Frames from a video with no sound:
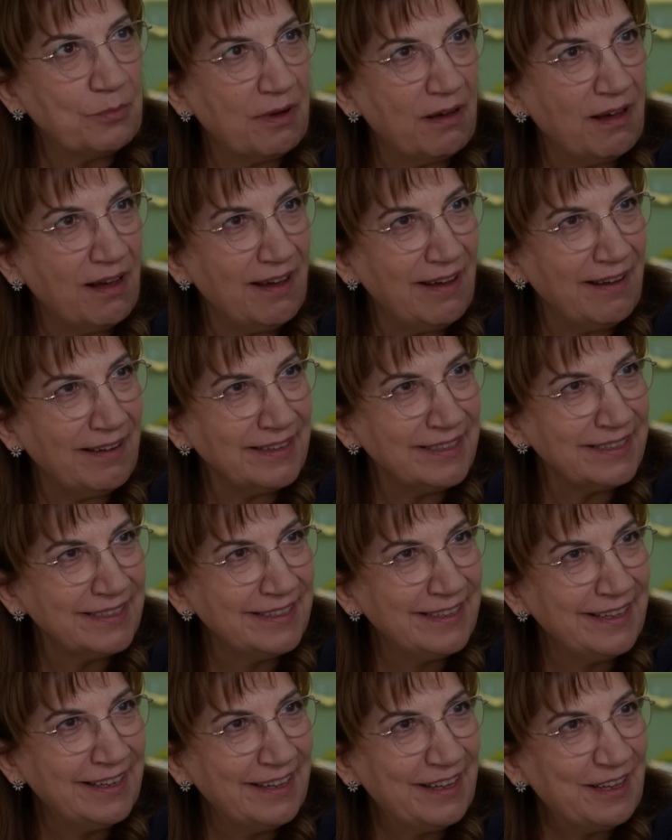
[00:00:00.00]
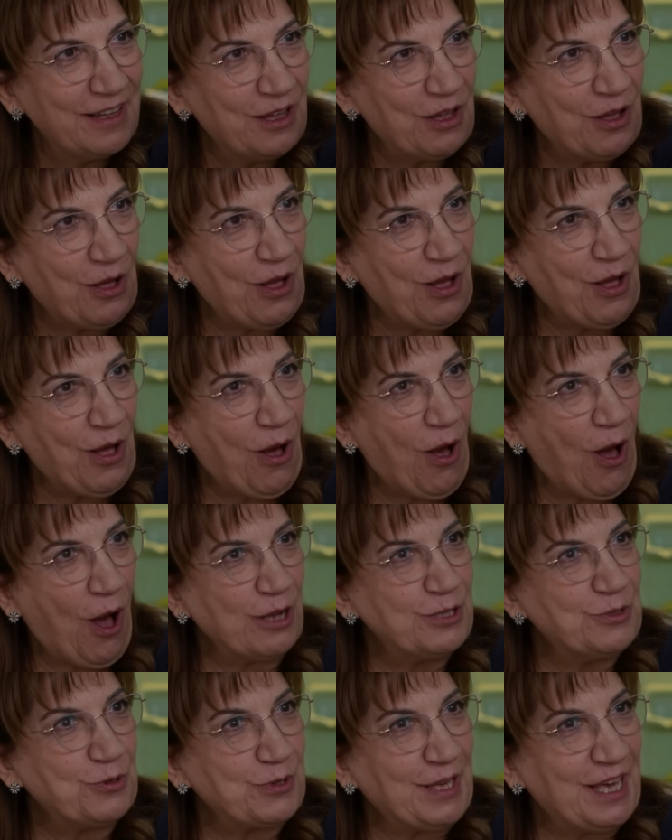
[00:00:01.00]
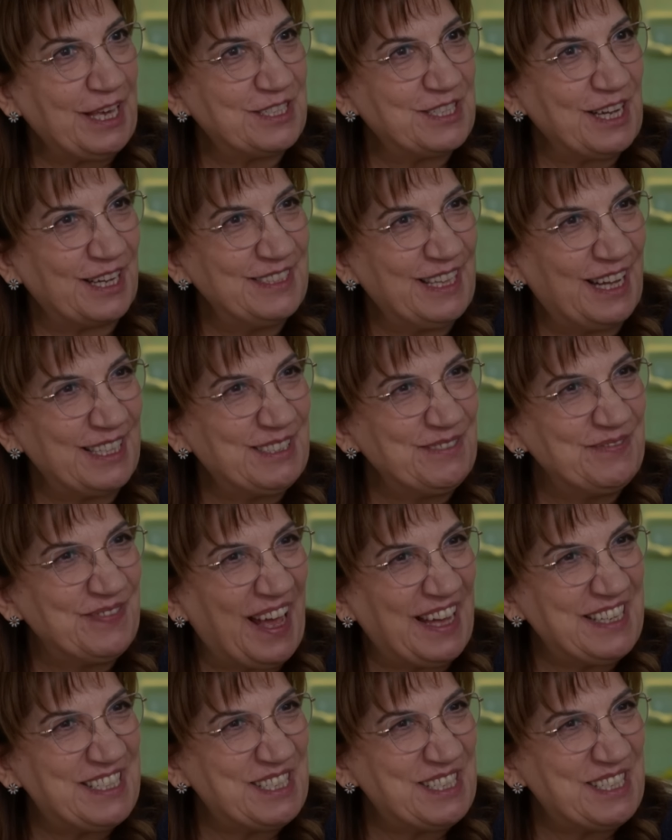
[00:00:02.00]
Var. Ay çok heyecanlandım ben